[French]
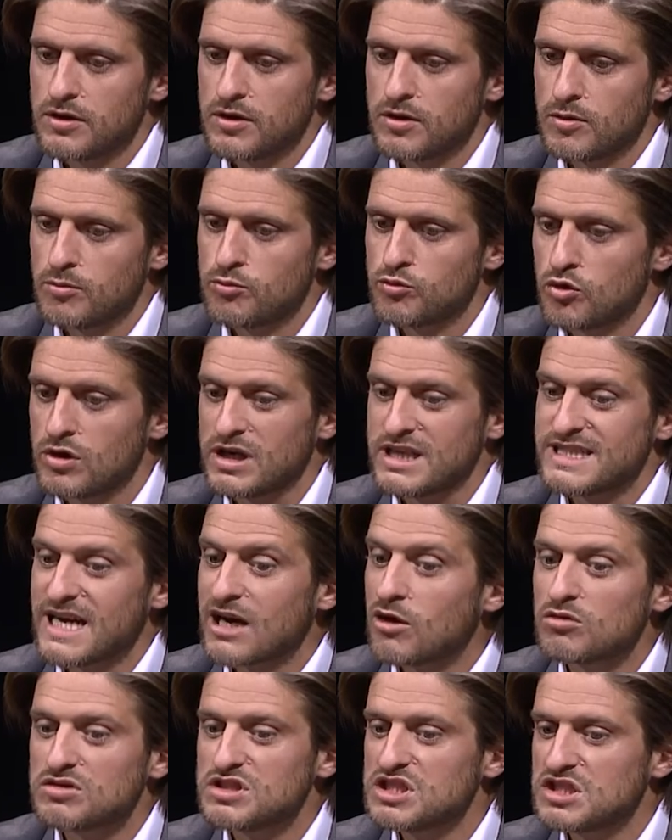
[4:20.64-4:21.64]
euh, pour les
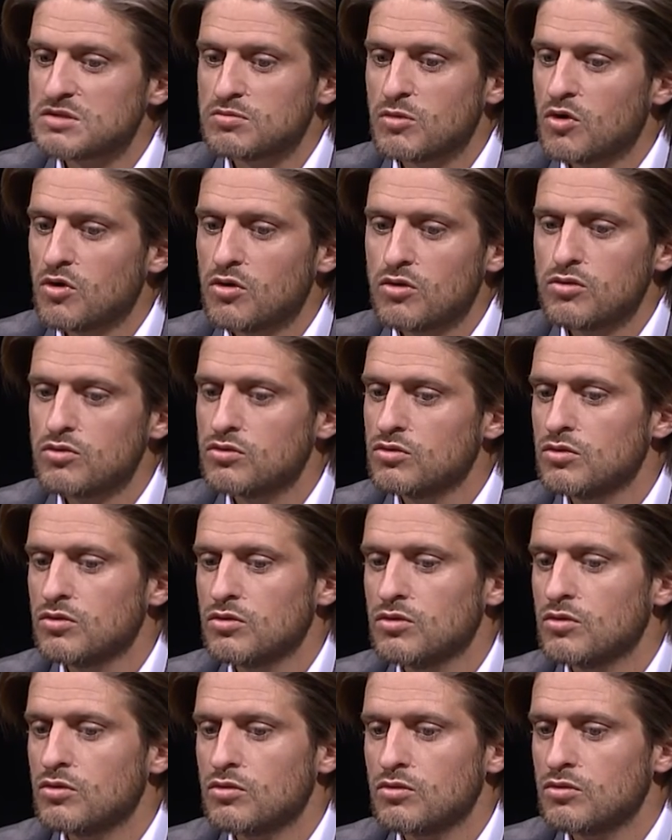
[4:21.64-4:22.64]
agrandissements
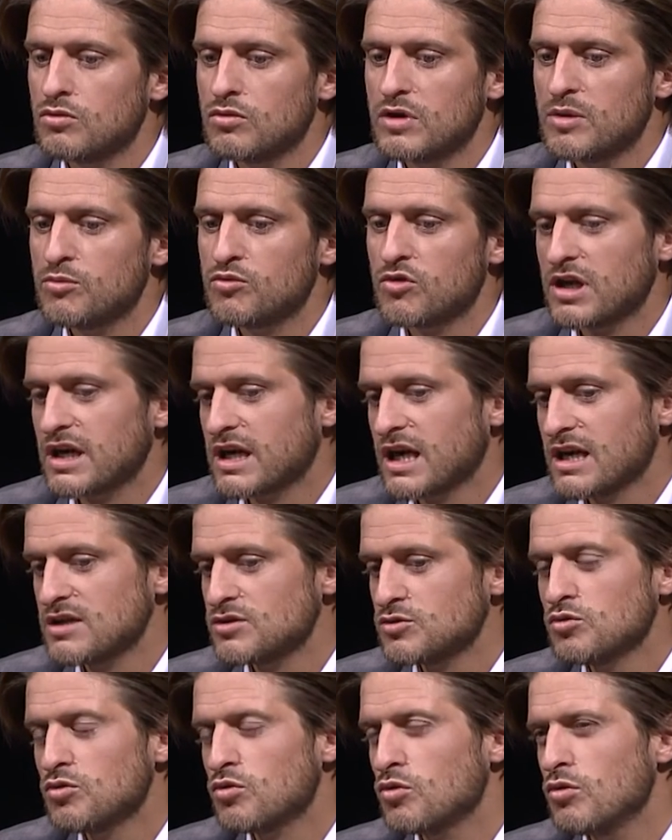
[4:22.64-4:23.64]
euh, et pour les
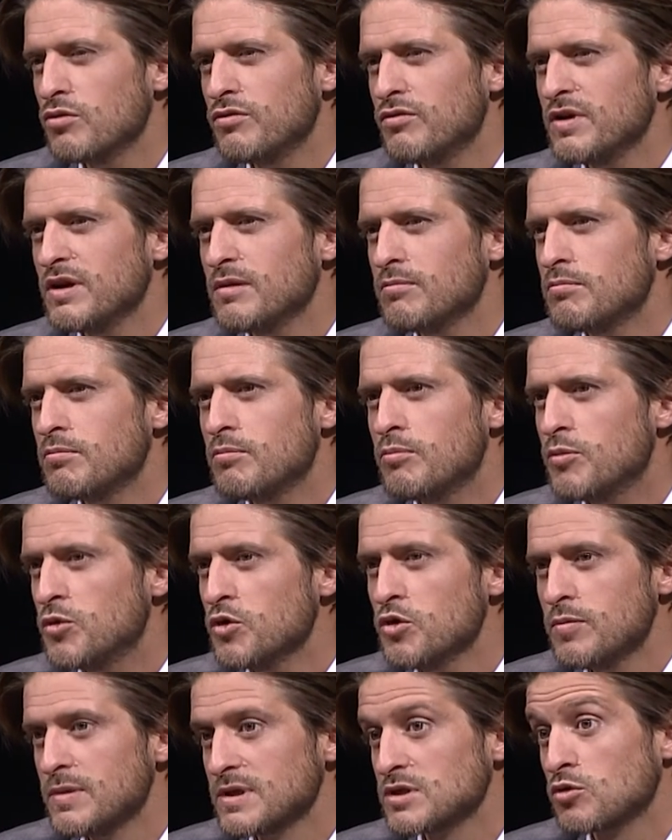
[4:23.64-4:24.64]
créations, on le fait
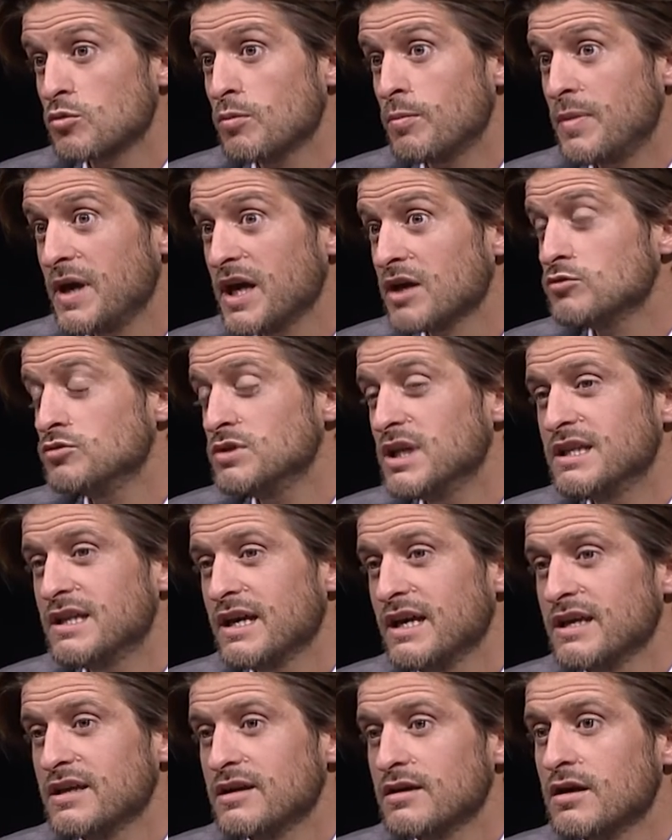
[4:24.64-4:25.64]
peu parce qu'on perd du
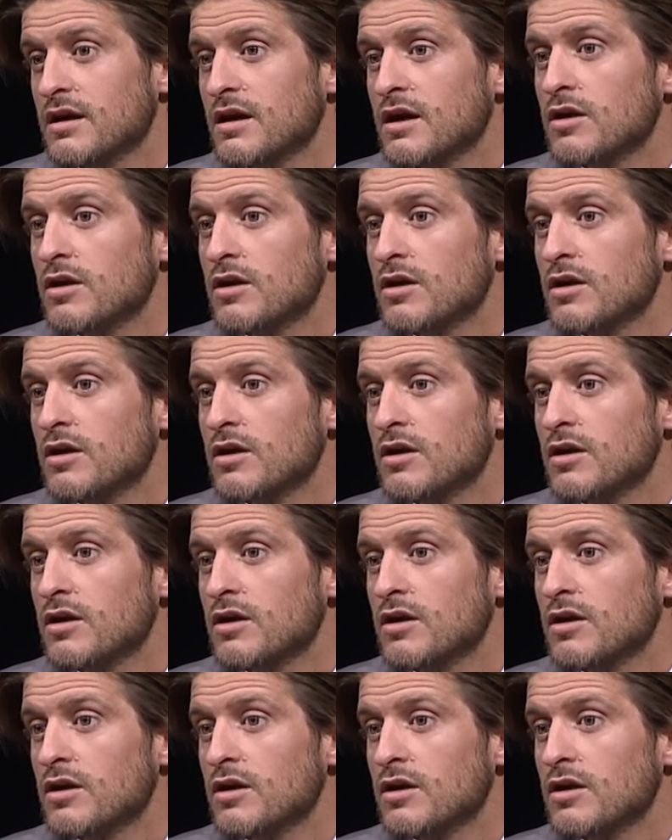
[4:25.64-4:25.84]
détail.